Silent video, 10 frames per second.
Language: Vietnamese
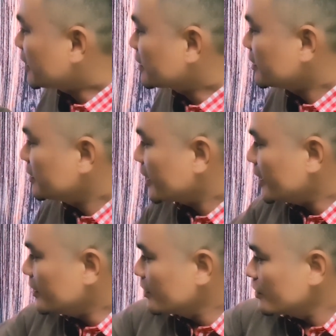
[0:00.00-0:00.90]
Cái từ
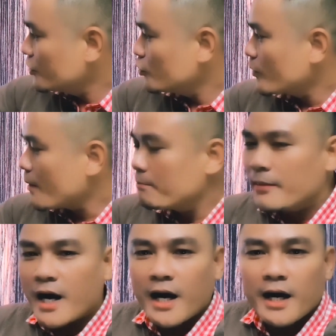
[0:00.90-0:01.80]
này đó nó dùng
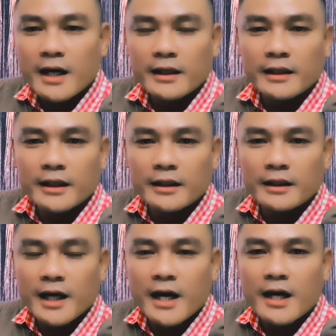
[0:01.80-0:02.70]
âm a
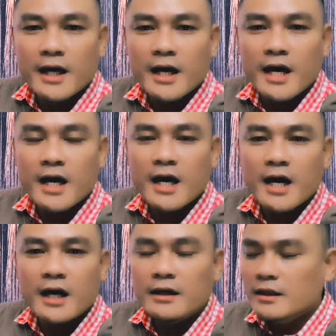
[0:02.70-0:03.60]
ngắn, a a
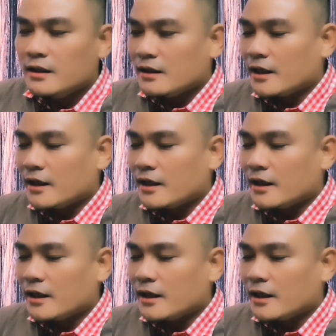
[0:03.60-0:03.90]
a.